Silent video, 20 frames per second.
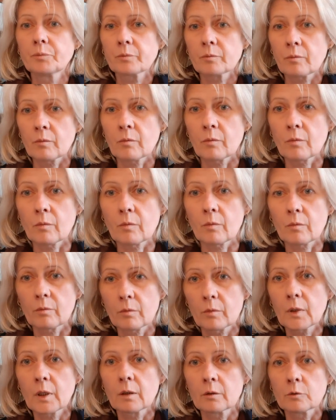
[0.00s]

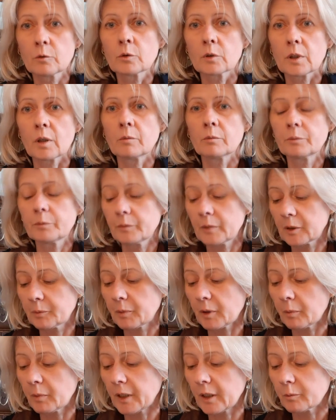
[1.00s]
ну, там, без
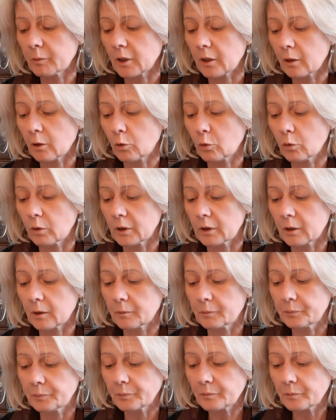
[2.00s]
проблемы какой-то.